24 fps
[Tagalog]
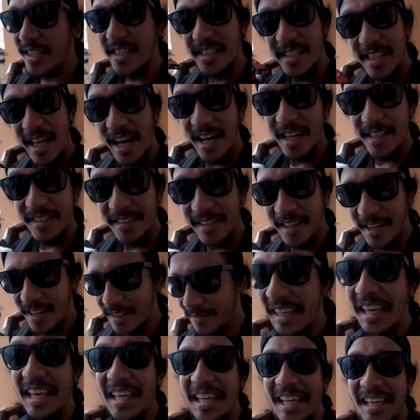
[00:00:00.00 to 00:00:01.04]
isda.
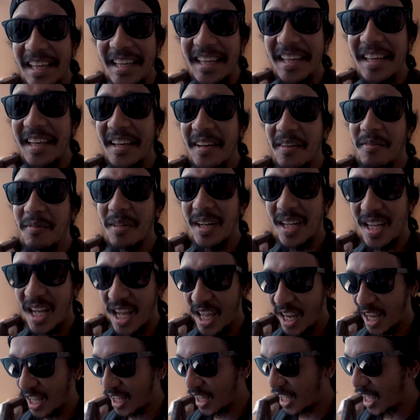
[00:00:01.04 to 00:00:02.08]

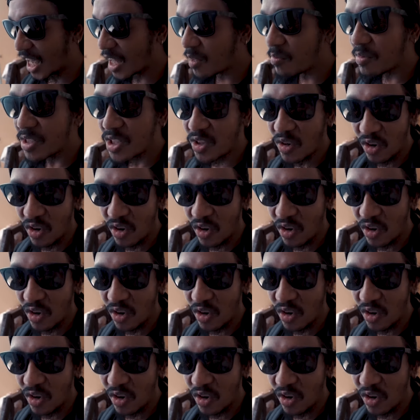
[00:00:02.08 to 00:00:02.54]
Magkiat-kiat, Miss